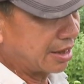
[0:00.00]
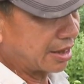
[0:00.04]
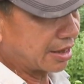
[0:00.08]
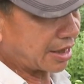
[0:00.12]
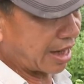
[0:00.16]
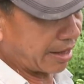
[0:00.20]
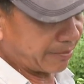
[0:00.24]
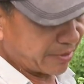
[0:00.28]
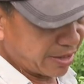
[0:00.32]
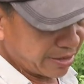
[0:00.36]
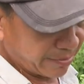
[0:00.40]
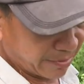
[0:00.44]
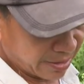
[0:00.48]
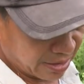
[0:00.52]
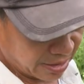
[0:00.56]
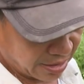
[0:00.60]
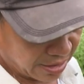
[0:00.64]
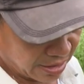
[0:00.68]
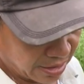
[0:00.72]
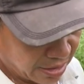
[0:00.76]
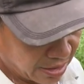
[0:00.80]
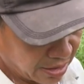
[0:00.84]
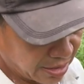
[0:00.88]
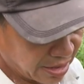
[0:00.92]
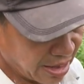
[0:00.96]
là với
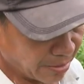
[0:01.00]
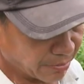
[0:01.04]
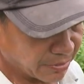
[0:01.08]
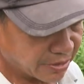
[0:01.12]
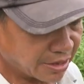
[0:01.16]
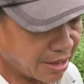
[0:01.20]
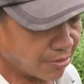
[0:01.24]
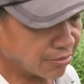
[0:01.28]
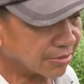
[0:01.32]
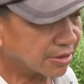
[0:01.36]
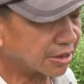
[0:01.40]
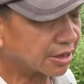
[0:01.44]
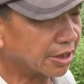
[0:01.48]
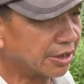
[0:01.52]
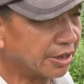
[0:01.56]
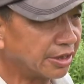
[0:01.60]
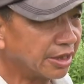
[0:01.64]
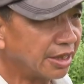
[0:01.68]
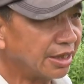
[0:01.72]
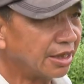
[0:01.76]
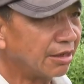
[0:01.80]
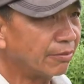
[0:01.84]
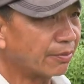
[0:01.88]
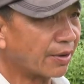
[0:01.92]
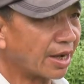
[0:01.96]
mình chăm sóc
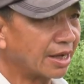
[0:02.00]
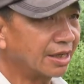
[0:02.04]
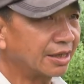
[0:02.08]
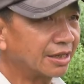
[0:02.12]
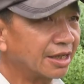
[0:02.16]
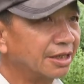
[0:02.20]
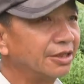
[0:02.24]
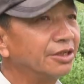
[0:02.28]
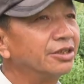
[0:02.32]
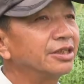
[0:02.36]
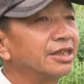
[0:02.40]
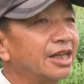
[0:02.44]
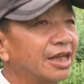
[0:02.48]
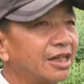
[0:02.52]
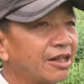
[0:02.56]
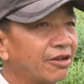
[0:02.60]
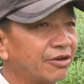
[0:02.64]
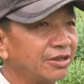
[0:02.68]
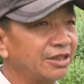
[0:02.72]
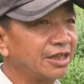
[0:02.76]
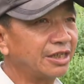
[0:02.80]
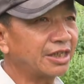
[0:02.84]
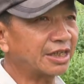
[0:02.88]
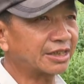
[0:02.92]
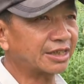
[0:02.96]
tưới phân tưới nước vậy
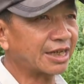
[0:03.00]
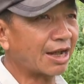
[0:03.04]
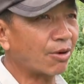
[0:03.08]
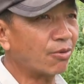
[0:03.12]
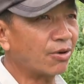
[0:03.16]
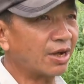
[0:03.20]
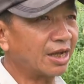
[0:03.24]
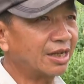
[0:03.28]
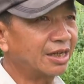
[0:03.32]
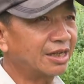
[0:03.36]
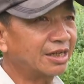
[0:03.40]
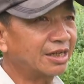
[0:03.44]
thôi với thịt sâu à